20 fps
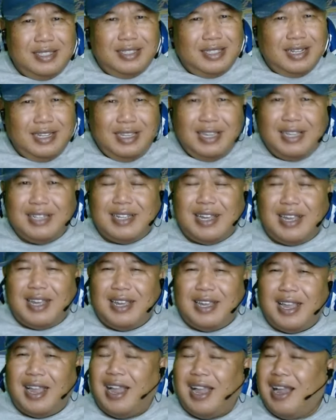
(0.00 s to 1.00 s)

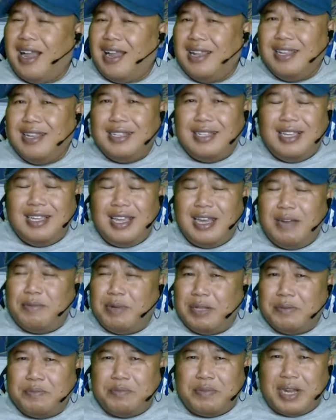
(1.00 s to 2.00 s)
Ternyata ada tiga
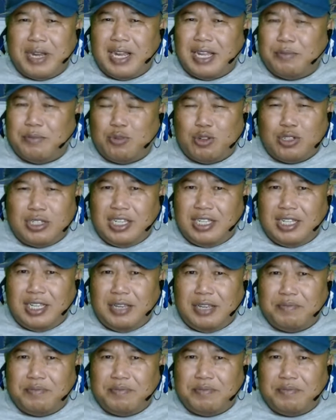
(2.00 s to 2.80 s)
manfaat positif.